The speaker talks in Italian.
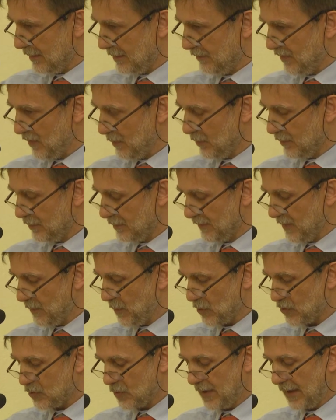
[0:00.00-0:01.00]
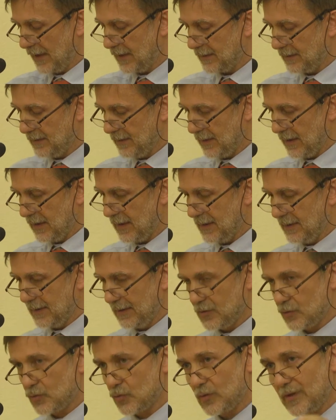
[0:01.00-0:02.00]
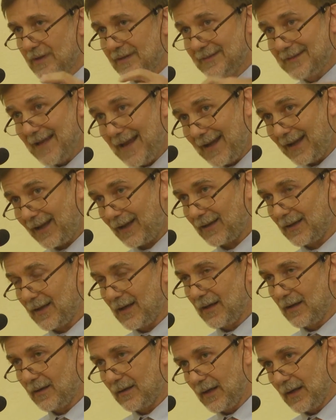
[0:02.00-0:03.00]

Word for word: vi, vi, posso garantire che la discussione interna